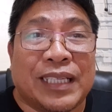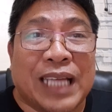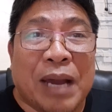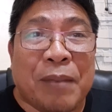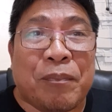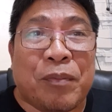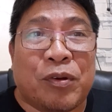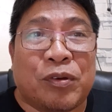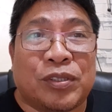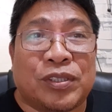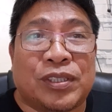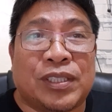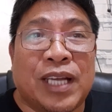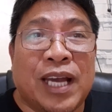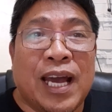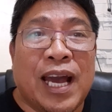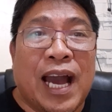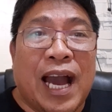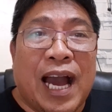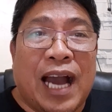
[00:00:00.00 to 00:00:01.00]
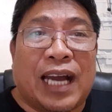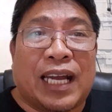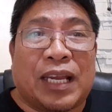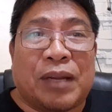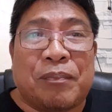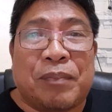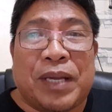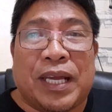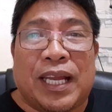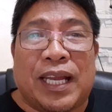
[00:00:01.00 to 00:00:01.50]
Tapos ang
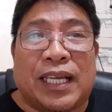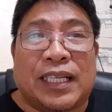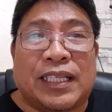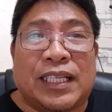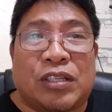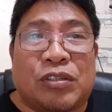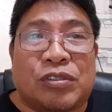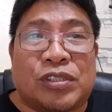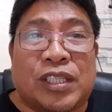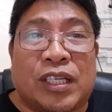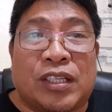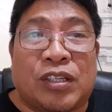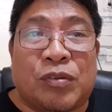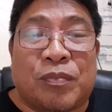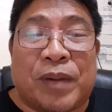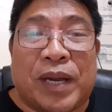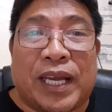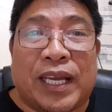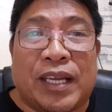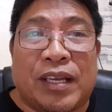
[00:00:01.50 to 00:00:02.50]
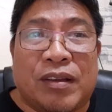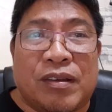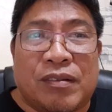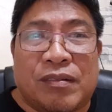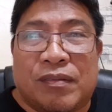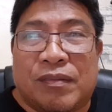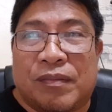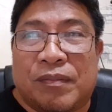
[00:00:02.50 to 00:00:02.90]
revealing dito sa Dubai